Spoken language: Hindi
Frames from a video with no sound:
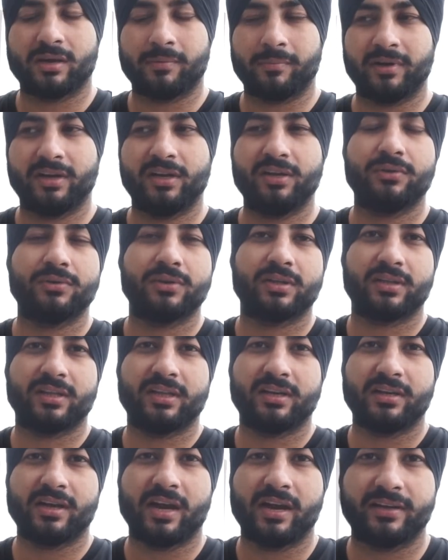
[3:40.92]
घमंडी हो जाते
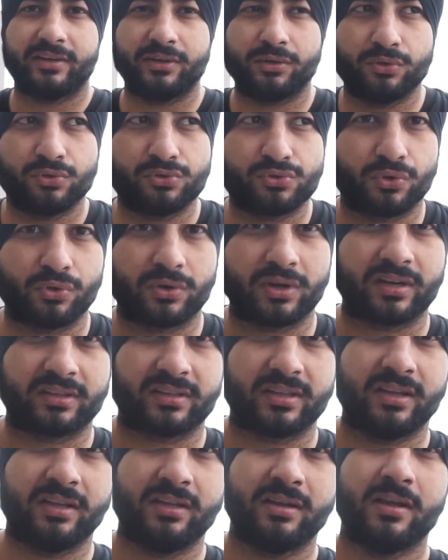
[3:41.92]
हैं इतना एटीट्यूड शो
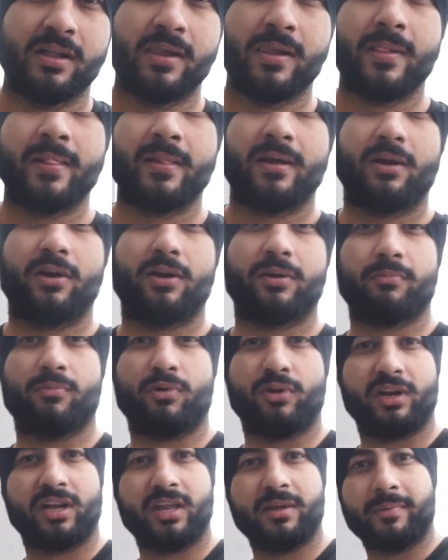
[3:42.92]
करते हैं और
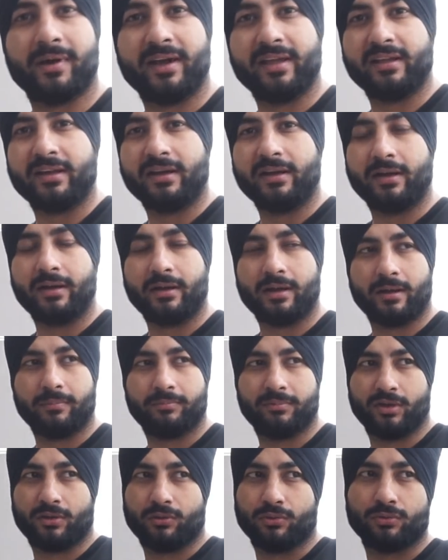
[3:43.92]
मोंटी भाई का आप
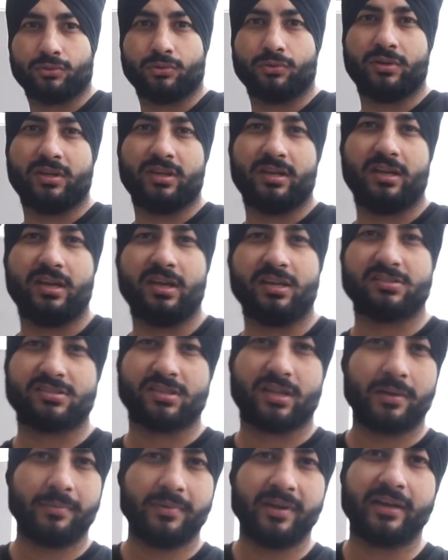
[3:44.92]
देखो तो एक
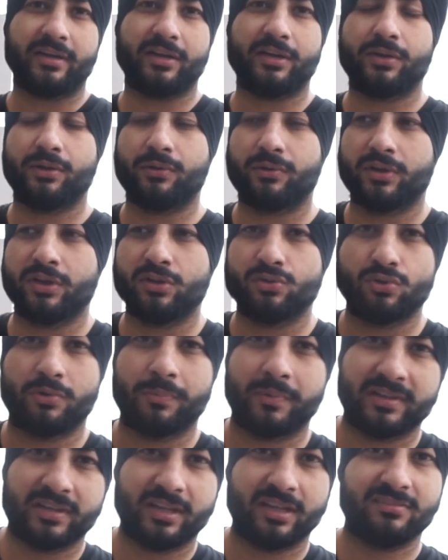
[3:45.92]
ज़रा भी एटीट्यूड नहीं जो
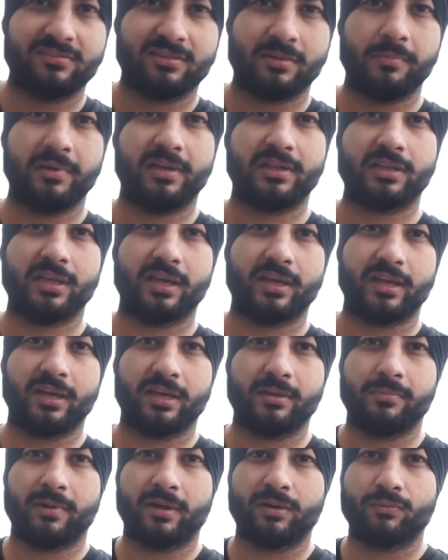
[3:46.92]
बंदा इनसे मिलता है ना
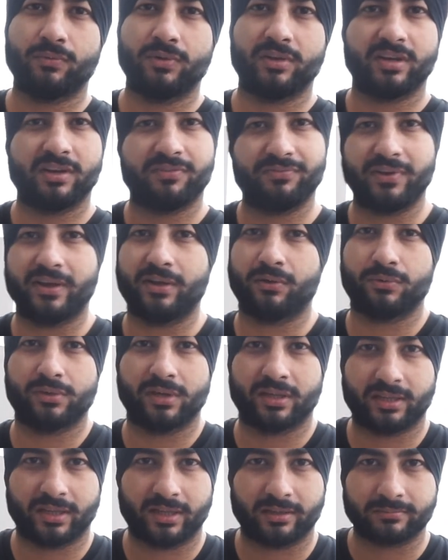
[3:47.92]
एक बार वो इनका फ़ैन हो
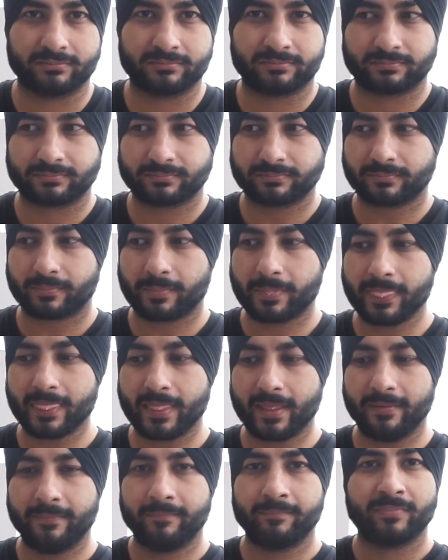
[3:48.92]
जाता है
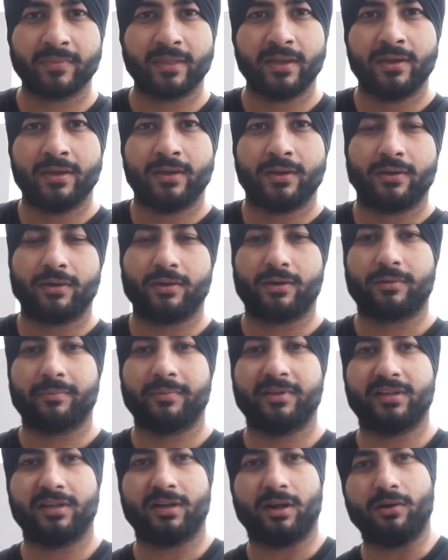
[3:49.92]
और
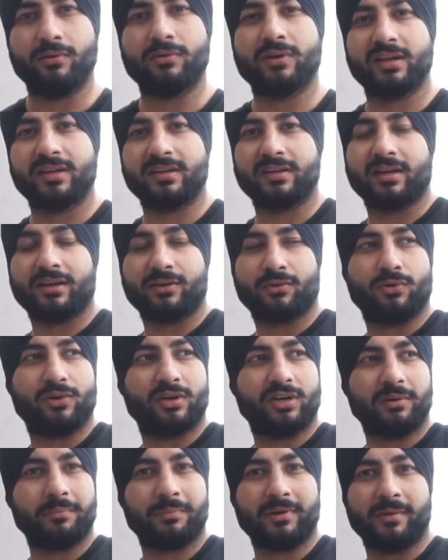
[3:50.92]
मैं दिखाऊंगा इनका
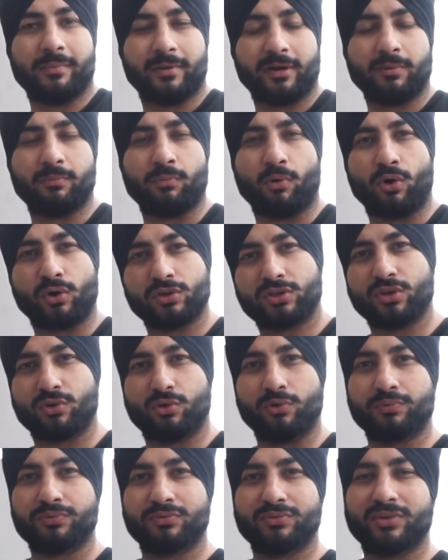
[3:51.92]
गोल्डन प्ले बटन बहुत ही
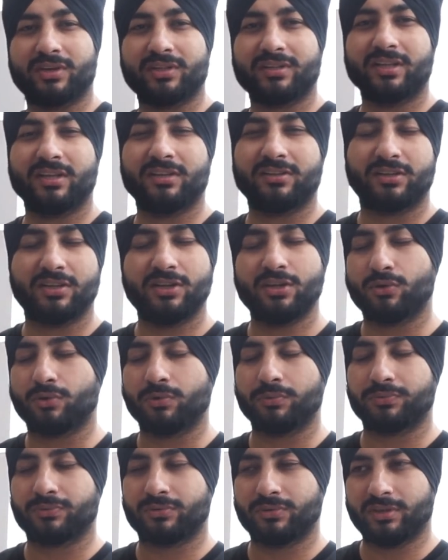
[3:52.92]
खूबसूरत है इतनी
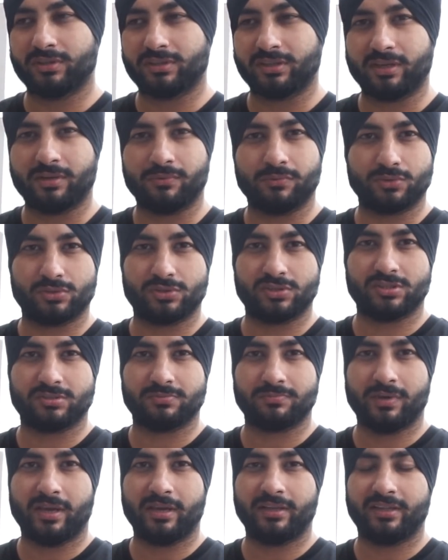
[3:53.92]
खूबसूरत है ना वो
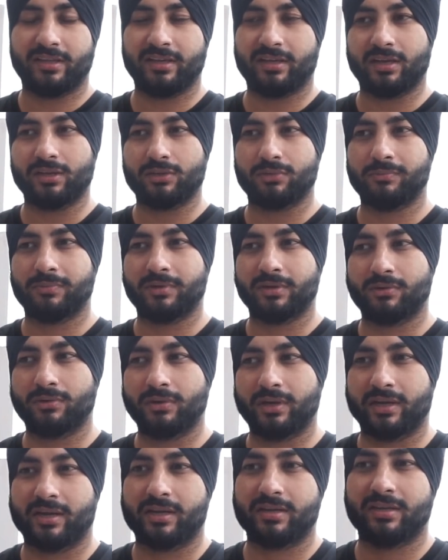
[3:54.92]
चीज़ मैं देखा तो मेरे को
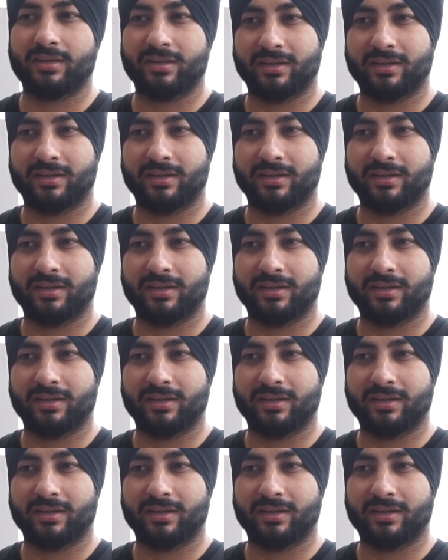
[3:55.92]
लगा कि